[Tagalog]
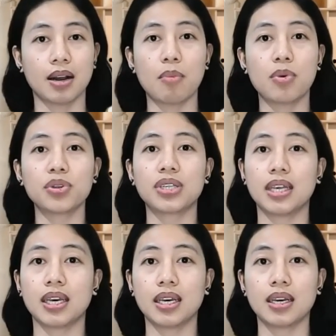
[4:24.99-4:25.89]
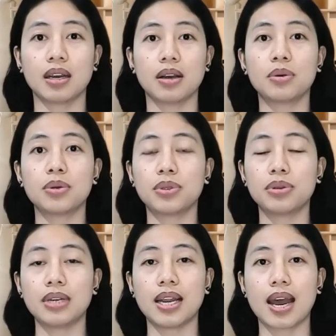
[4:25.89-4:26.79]
mostly gusto
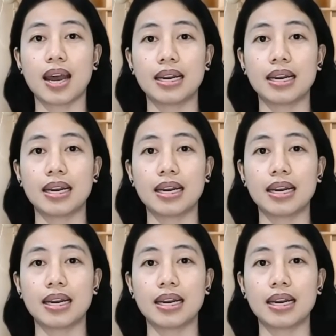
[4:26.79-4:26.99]
nila,